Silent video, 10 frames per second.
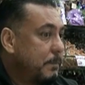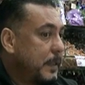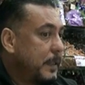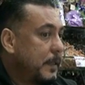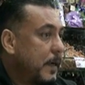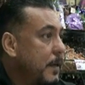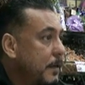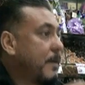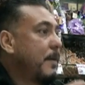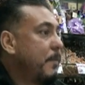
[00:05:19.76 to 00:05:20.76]

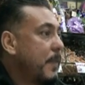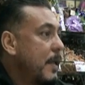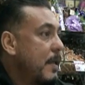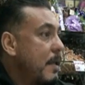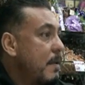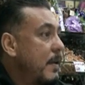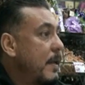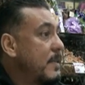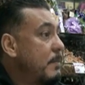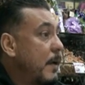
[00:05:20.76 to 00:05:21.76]
بيغير
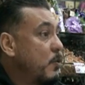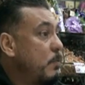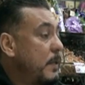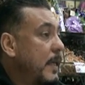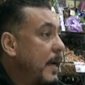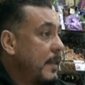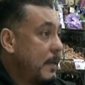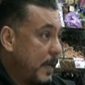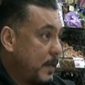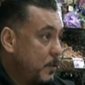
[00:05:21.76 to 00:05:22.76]
فانا لازم المحصول بتاعي اللي
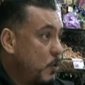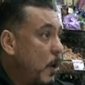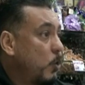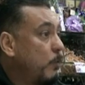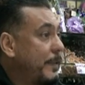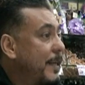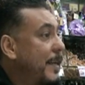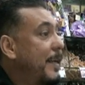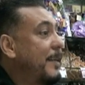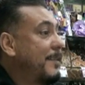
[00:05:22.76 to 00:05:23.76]
انا بخزنه بحطه في
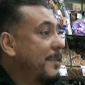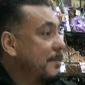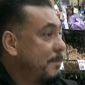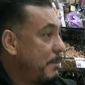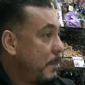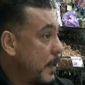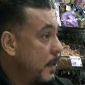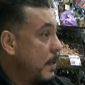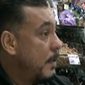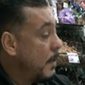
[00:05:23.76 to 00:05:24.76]
ثلاجات
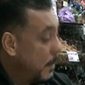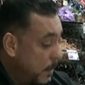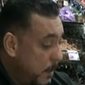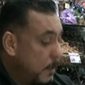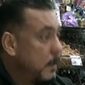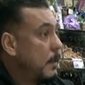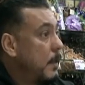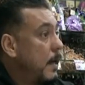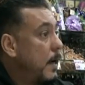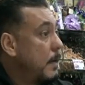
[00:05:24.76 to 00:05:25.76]
فول آه. يتلج
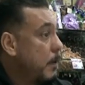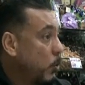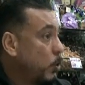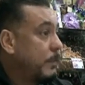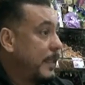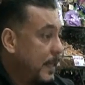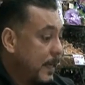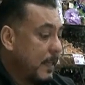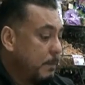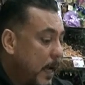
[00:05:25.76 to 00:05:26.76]
انا بحطه في
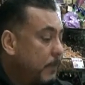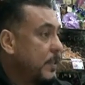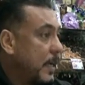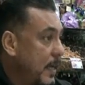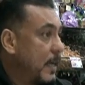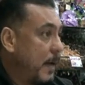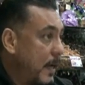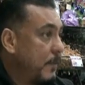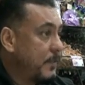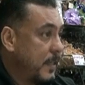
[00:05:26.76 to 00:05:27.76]
ثلاجات بحافظ عليه انا
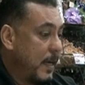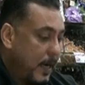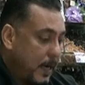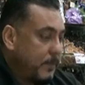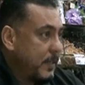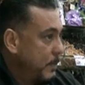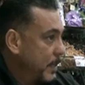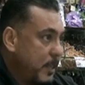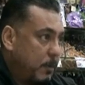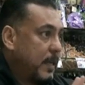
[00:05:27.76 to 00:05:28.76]
عن نفسي انا عن نفسي انا
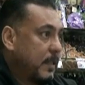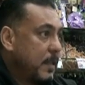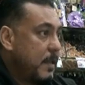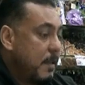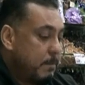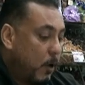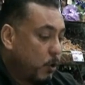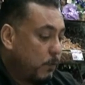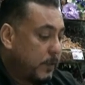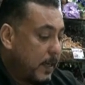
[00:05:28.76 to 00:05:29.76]
ماليش دعوه بحد
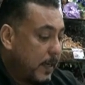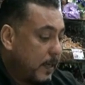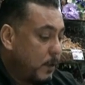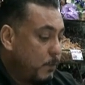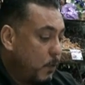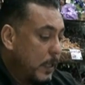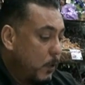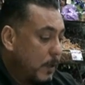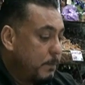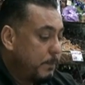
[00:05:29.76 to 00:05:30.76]
بحطه في ثلاجات الفول
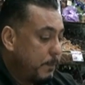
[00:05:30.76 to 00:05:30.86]
دوت